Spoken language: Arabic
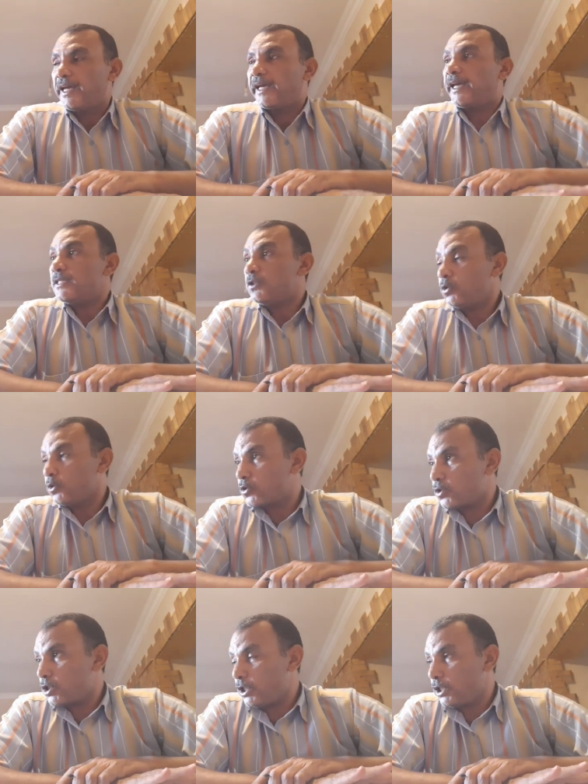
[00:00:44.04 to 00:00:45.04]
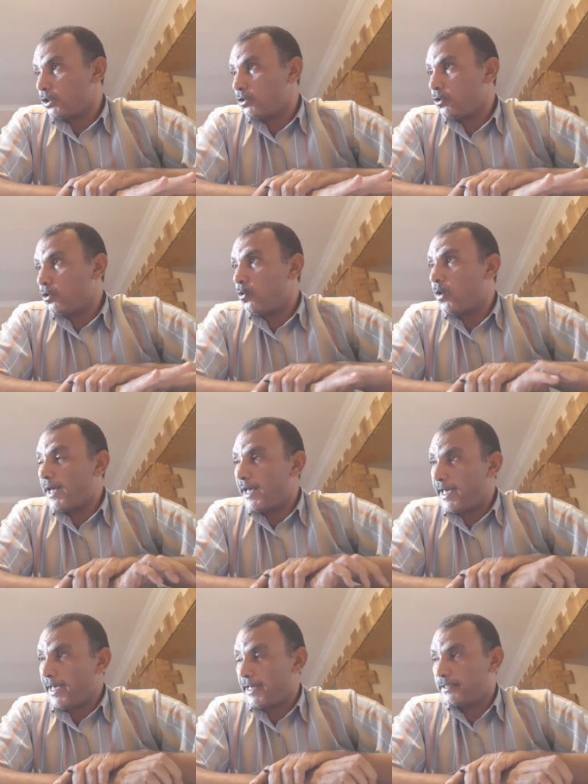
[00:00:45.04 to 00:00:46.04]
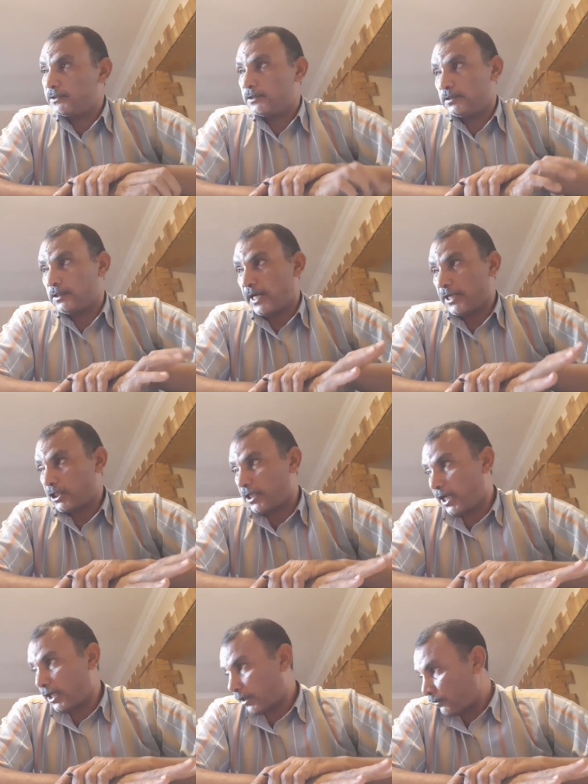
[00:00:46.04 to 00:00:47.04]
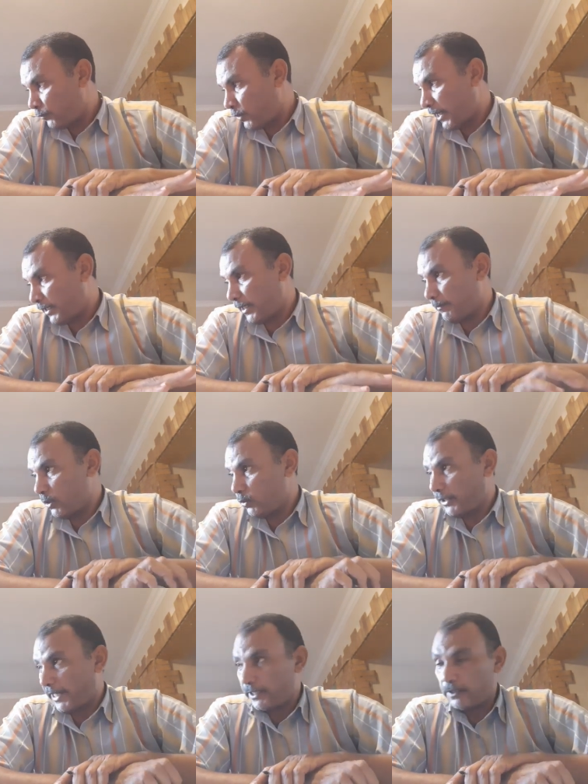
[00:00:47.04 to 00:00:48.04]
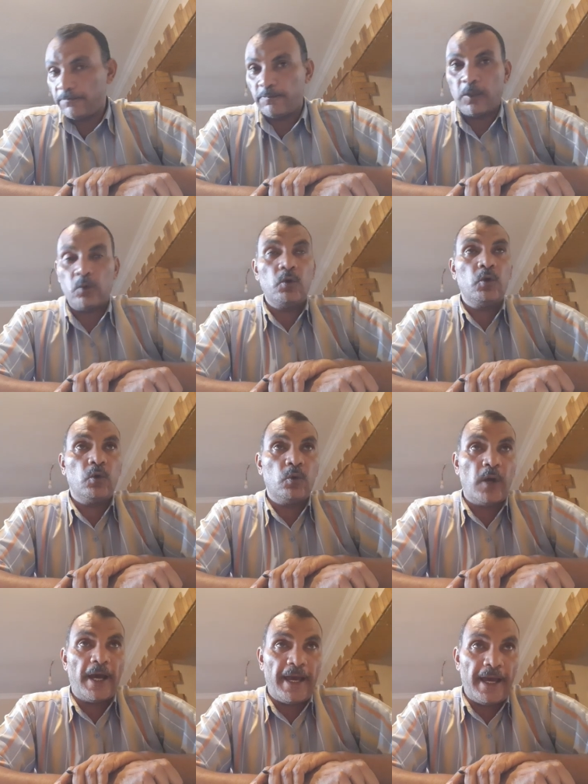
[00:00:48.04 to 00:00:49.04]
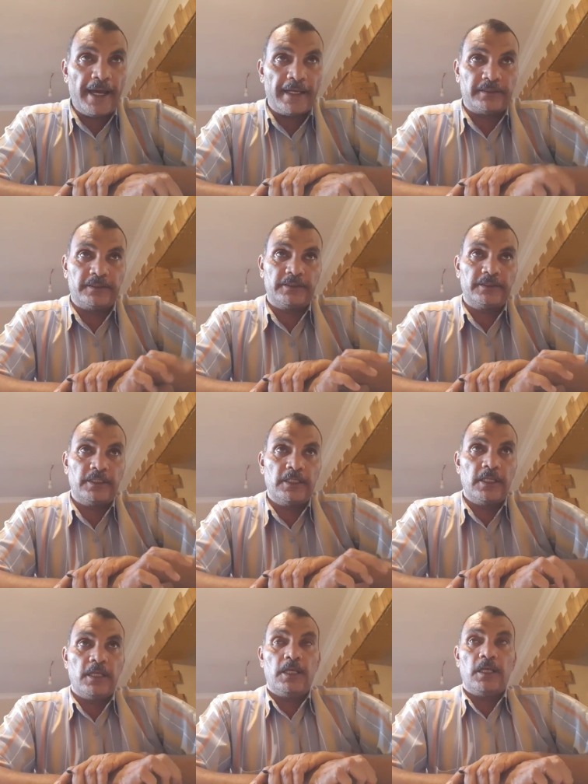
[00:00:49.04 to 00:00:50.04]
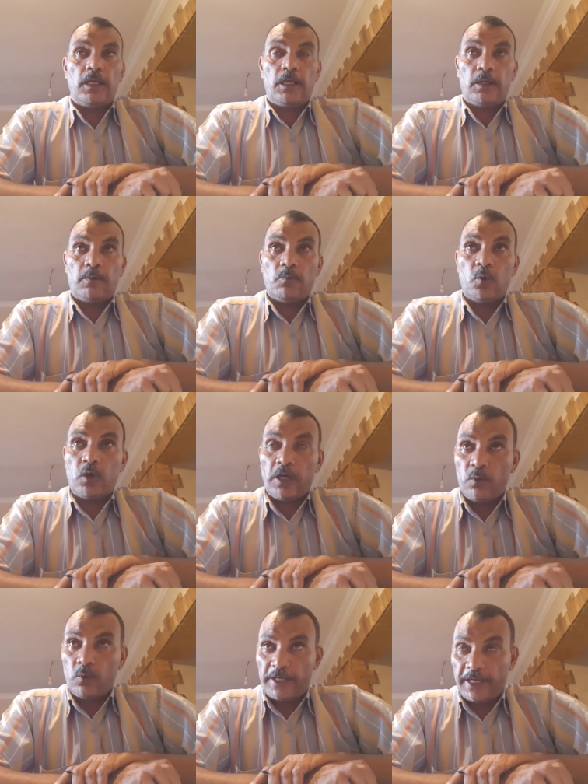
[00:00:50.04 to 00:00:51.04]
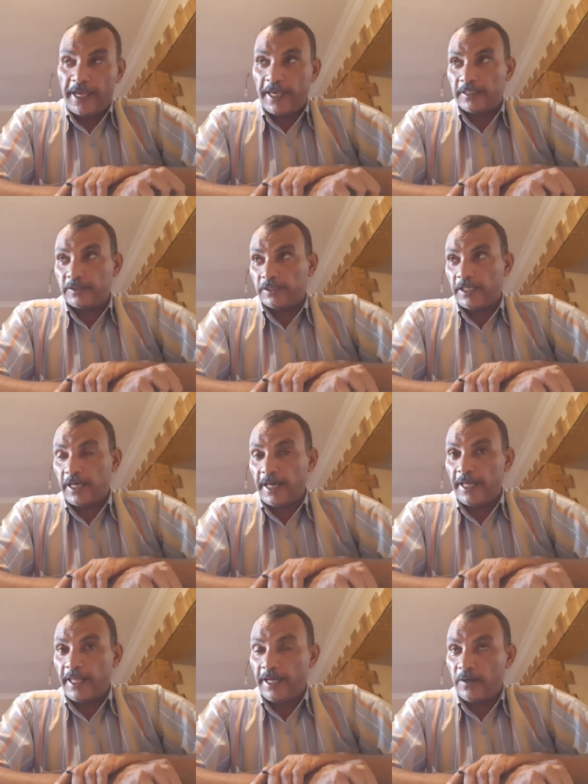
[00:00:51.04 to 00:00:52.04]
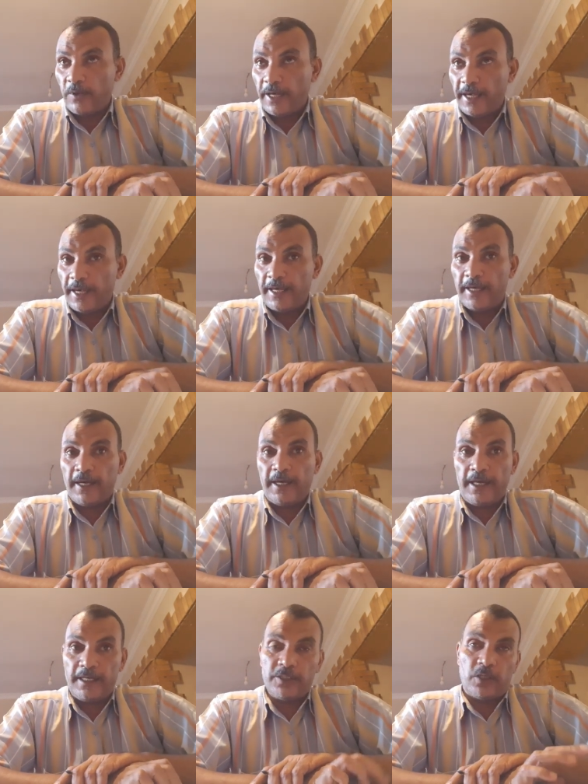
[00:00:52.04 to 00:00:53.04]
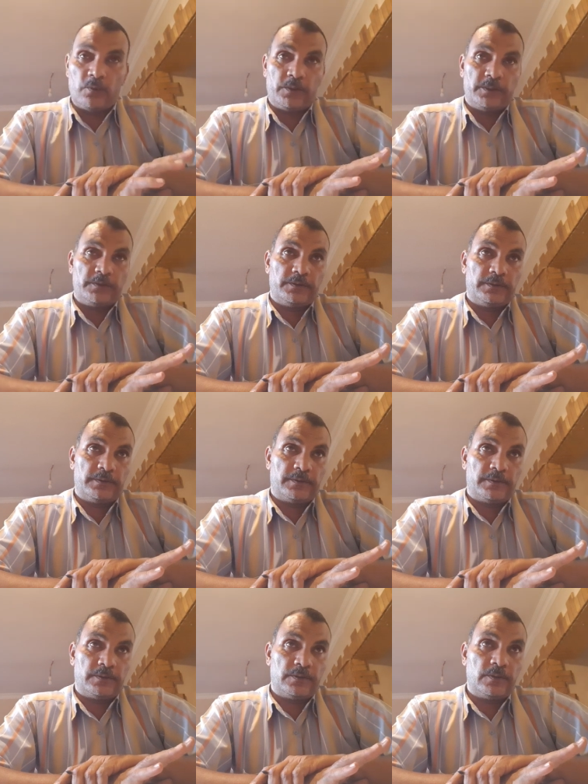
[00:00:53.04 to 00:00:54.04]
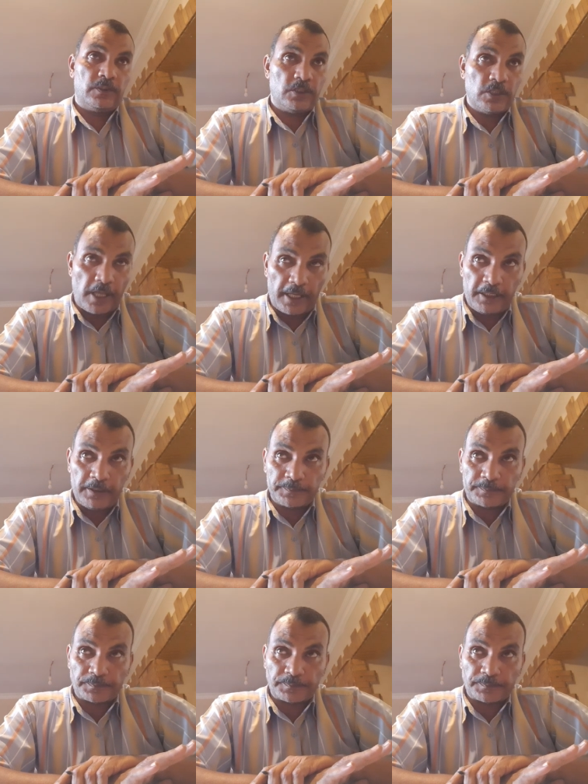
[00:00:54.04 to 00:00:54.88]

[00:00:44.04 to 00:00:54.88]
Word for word: غاز الأكسجين هو أحد عشان أعرفه يعني أعمل له تعريف بقول هو أحد مكونات الهواء الجوي تاني